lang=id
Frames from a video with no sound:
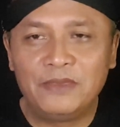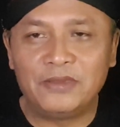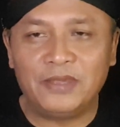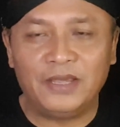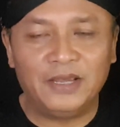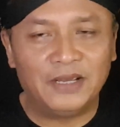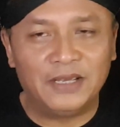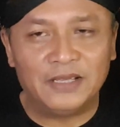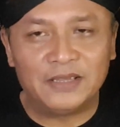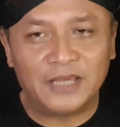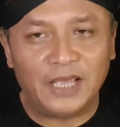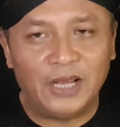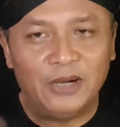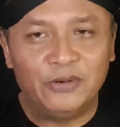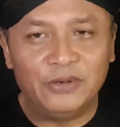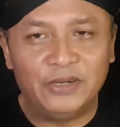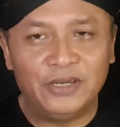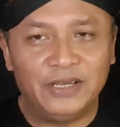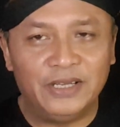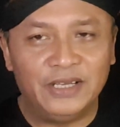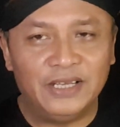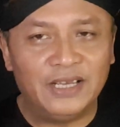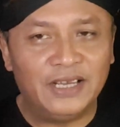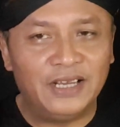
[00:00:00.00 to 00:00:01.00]
saya nggak tahu
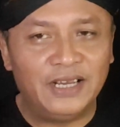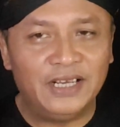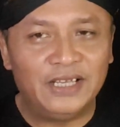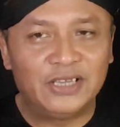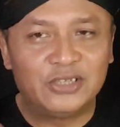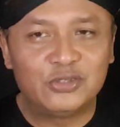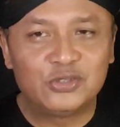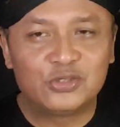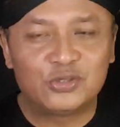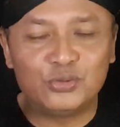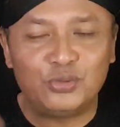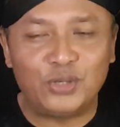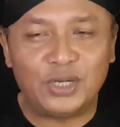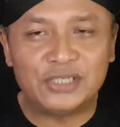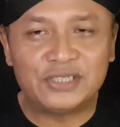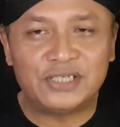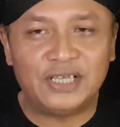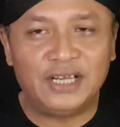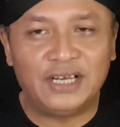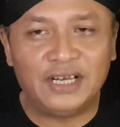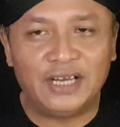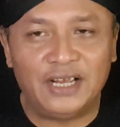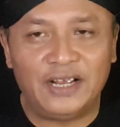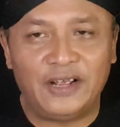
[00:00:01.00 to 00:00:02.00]
ini ya itu
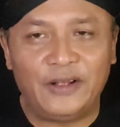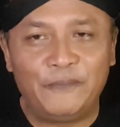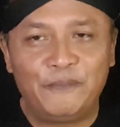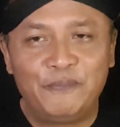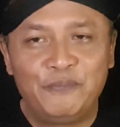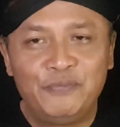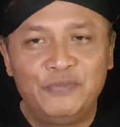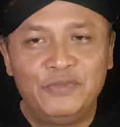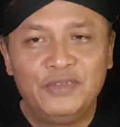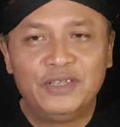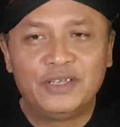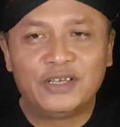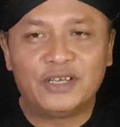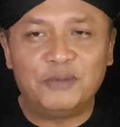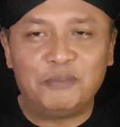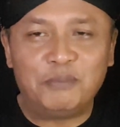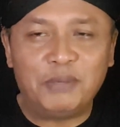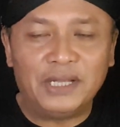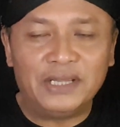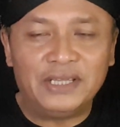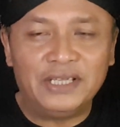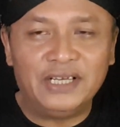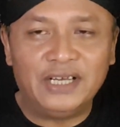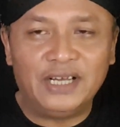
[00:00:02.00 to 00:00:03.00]
suasana
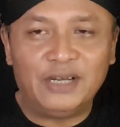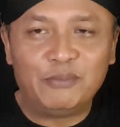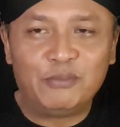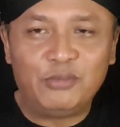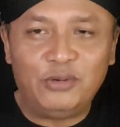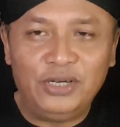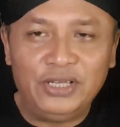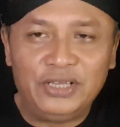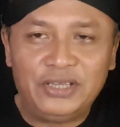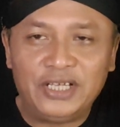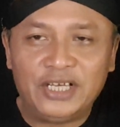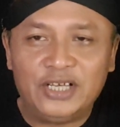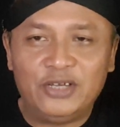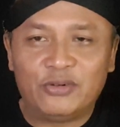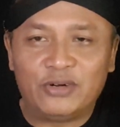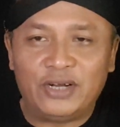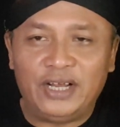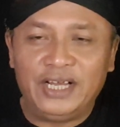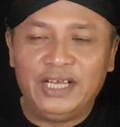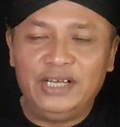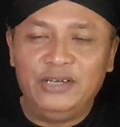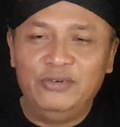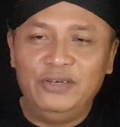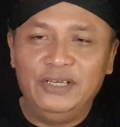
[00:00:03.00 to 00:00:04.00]
kebatinan politik
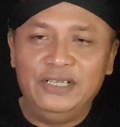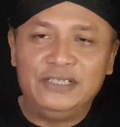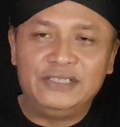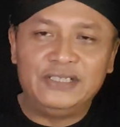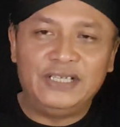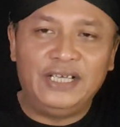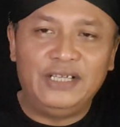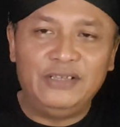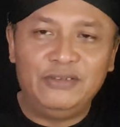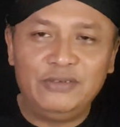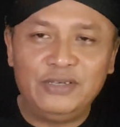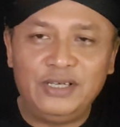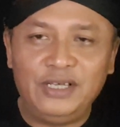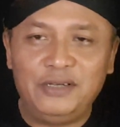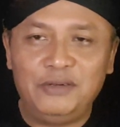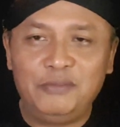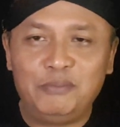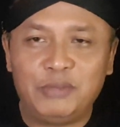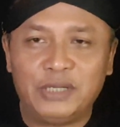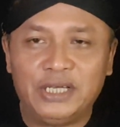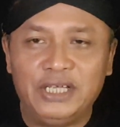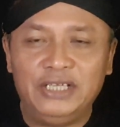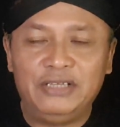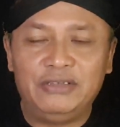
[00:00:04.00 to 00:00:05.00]
orang Indonesia itu kan
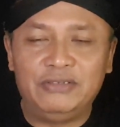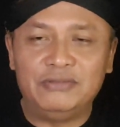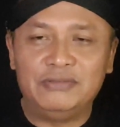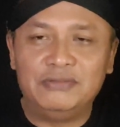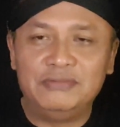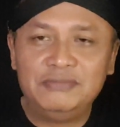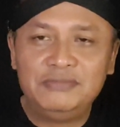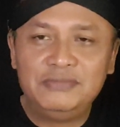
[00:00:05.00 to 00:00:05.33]
begitu